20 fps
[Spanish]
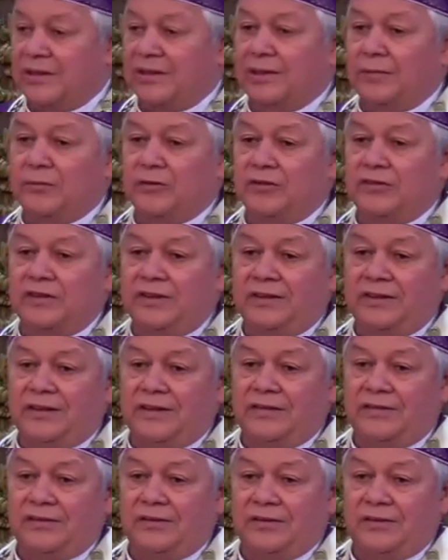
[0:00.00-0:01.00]
tenemos
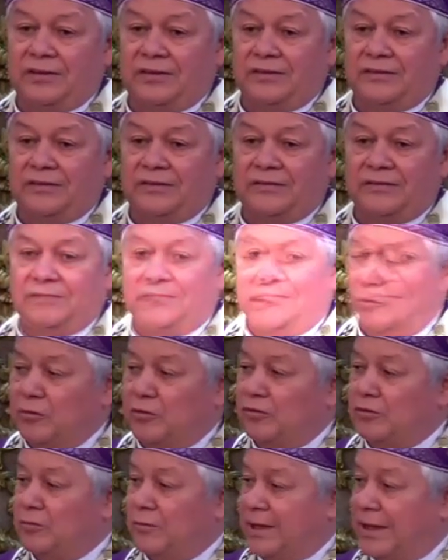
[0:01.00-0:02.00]
tentaciones.
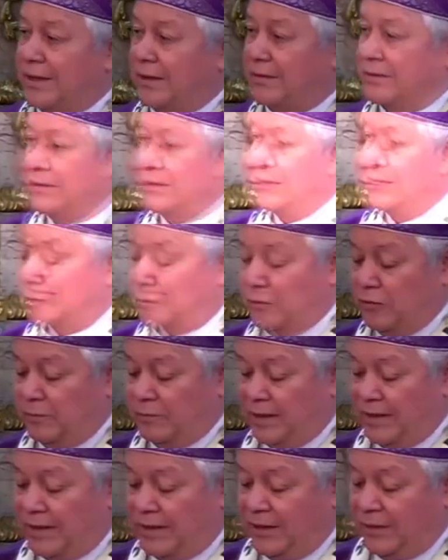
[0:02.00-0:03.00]
Somos humanos, somos
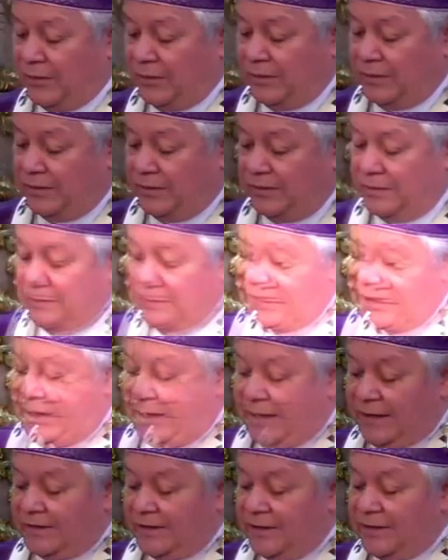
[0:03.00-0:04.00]
pecadores.
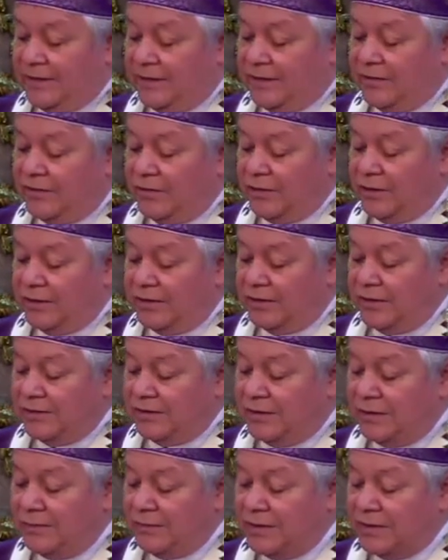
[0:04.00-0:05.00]
Y las tentaciones en
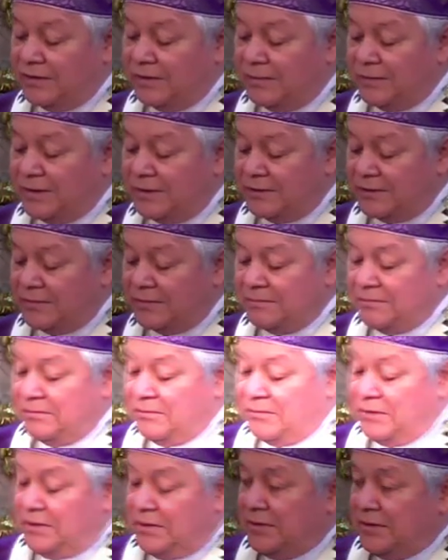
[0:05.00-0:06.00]
sí mismas
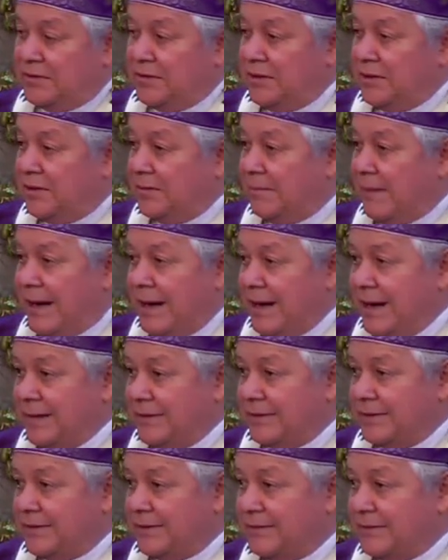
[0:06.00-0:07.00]
pueden ser
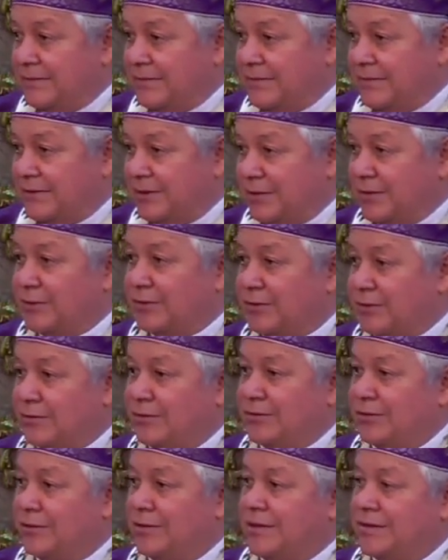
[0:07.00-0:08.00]
malas si
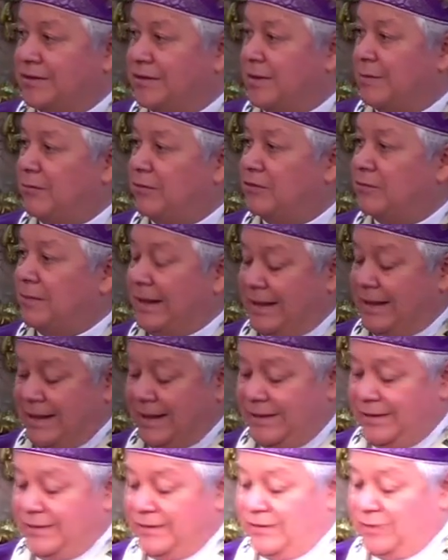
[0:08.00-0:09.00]
nosotros les damos
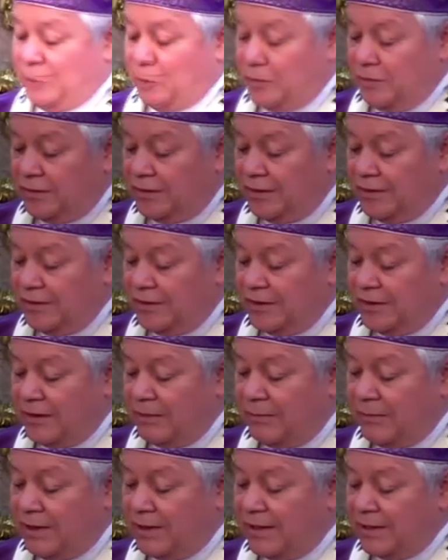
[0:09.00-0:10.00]
maldad. Son
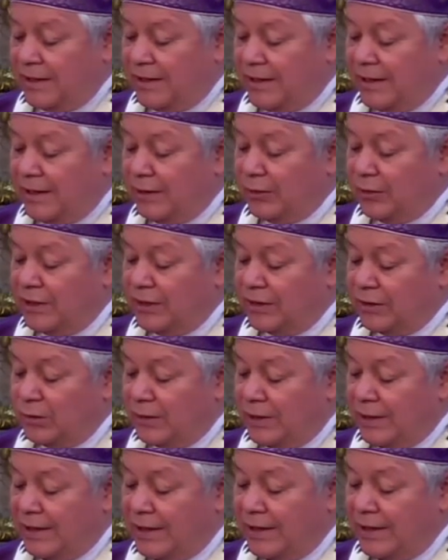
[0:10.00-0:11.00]
sencillamente algo
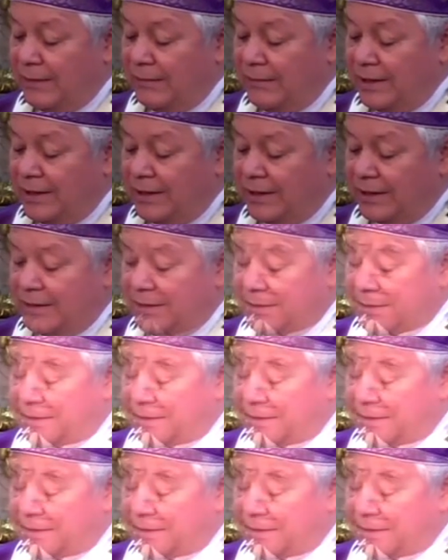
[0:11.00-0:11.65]
natural en la vida,